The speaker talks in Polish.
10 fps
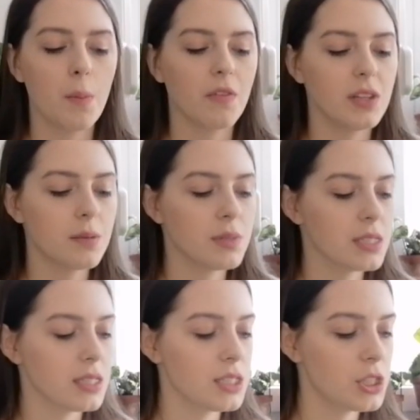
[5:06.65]
powinny
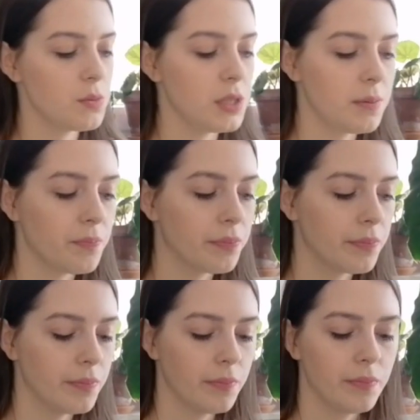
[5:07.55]
być liśćmi
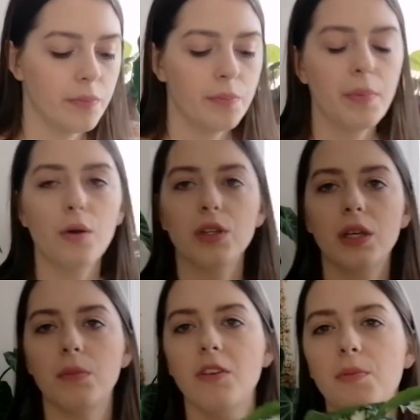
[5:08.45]
mm,
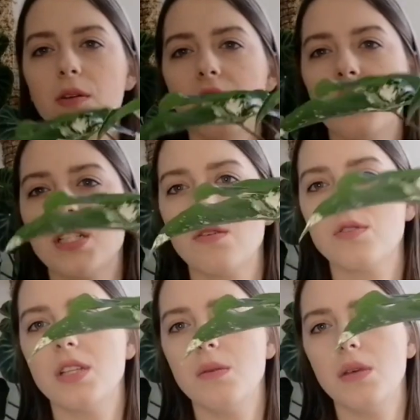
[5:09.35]
pełnymi, w pełni
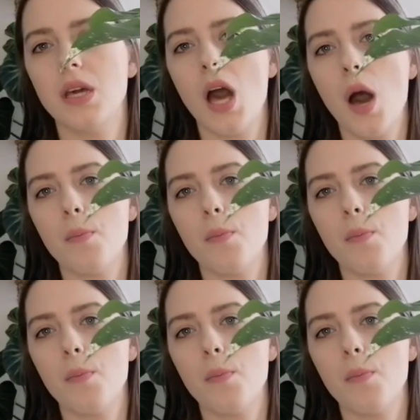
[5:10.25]
wykształconymi,